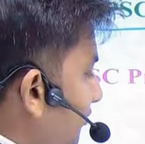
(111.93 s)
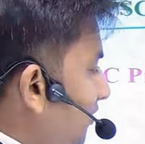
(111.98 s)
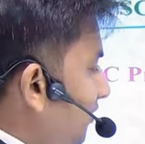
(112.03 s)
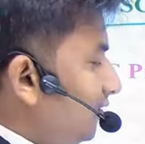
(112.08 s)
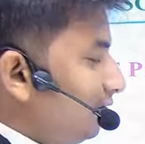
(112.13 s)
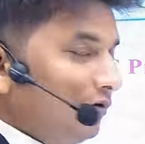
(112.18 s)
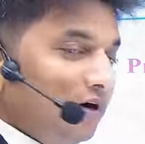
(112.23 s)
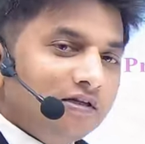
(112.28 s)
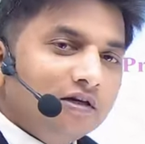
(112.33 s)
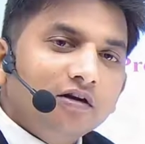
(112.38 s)

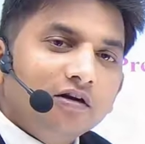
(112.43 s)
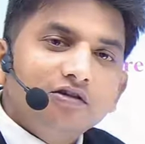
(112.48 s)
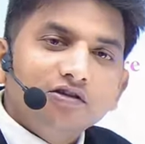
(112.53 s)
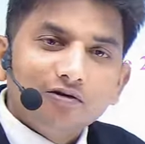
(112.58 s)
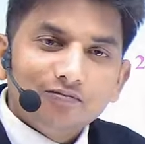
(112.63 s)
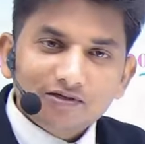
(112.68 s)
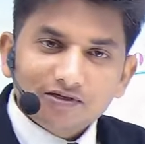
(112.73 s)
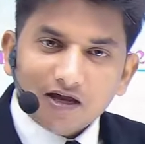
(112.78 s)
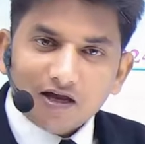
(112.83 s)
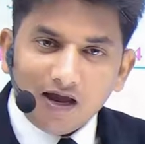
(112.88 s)

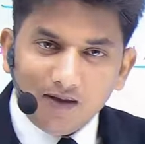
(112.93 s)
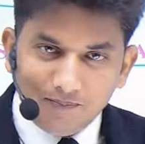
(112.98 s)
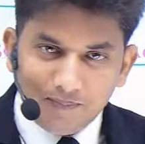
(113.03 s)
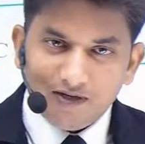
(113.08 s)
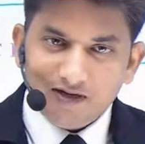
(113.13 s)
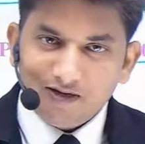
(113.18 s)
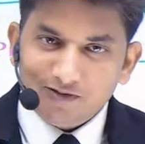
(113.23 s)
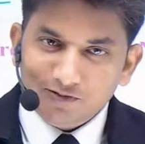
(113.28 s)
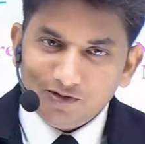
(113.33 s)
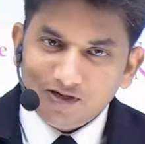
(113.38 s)
2024 हैप्पी
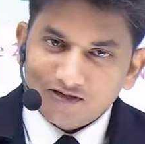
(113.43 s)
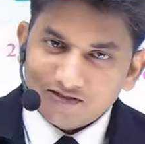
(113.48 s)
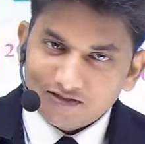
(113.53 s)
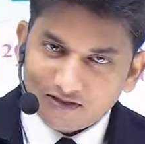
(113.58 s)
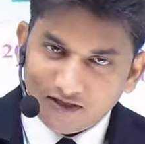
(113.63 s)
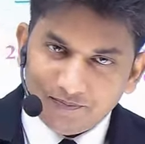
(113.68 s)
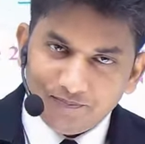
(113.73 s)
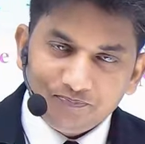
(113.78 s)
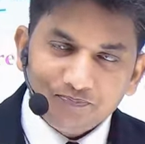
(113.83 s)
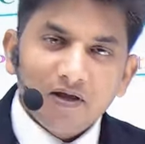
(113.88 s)
न्यू ईयर
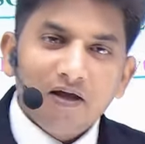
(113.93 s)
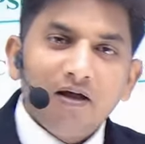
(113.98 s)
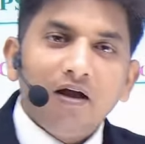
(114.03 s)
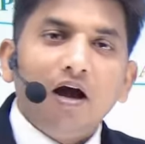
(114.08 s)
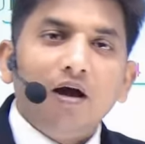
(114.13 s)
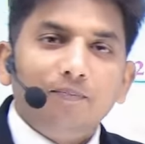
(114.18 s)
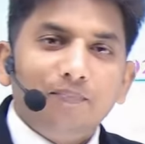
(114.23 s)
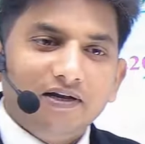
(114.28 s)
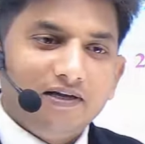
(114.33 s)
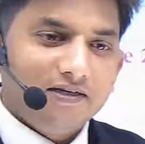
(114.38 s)
से
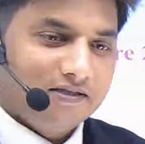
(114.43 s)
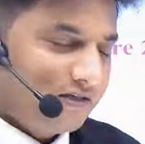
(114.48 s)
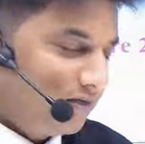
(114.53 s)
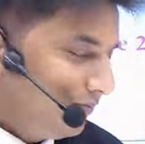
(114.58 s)
अप्लीकेशन